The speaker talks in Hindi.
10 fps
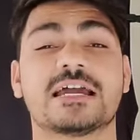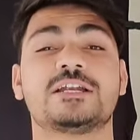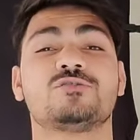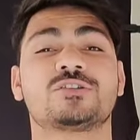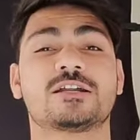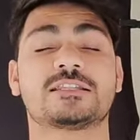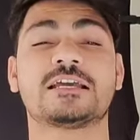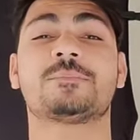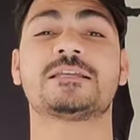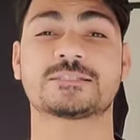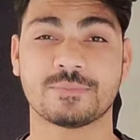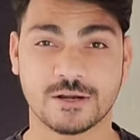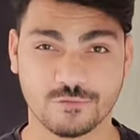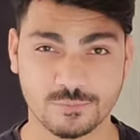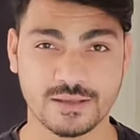साइट यूज करते हैं अपने
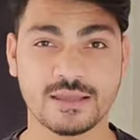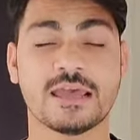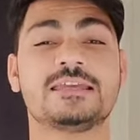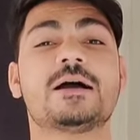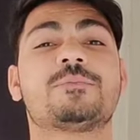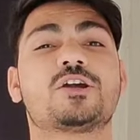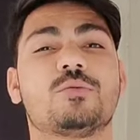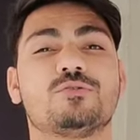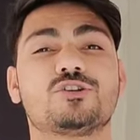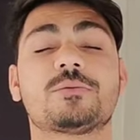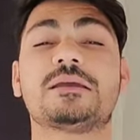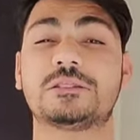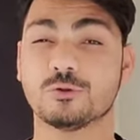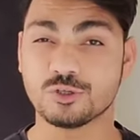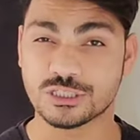स्मार्टफोन में या अपने कंप्यूटर
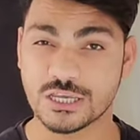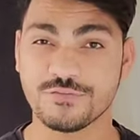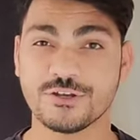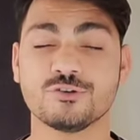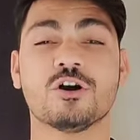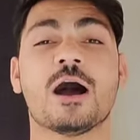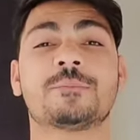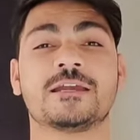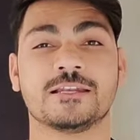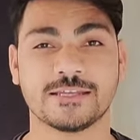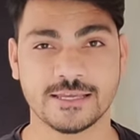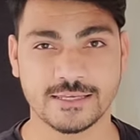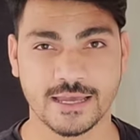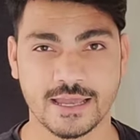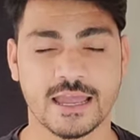में तो ये वीडियो आपके लिए
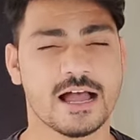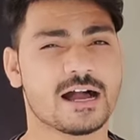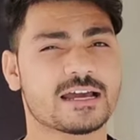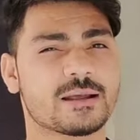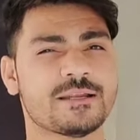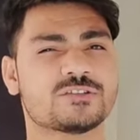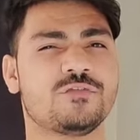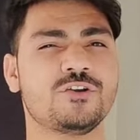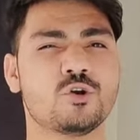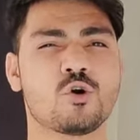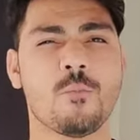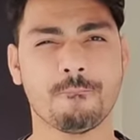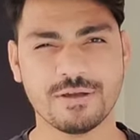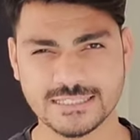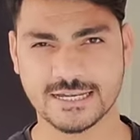ही है अगर आपने इस वीडियो को
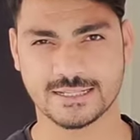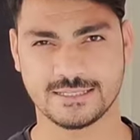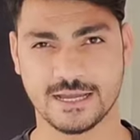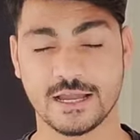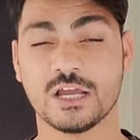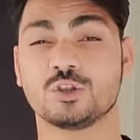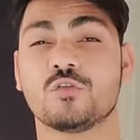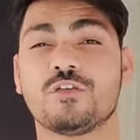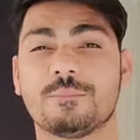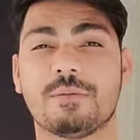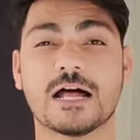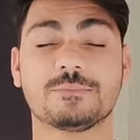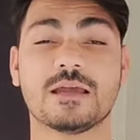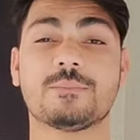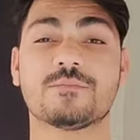मिस कर दिया तो फिर बाद
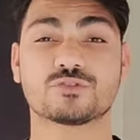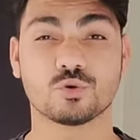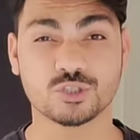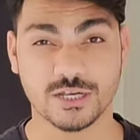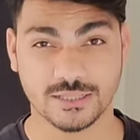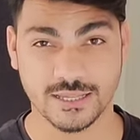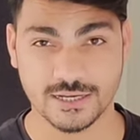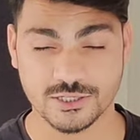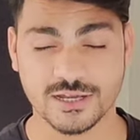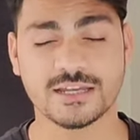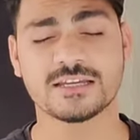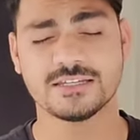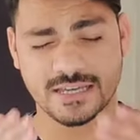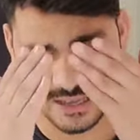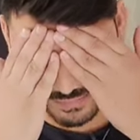में आप अफसोस करते रह जाएंगे कि हे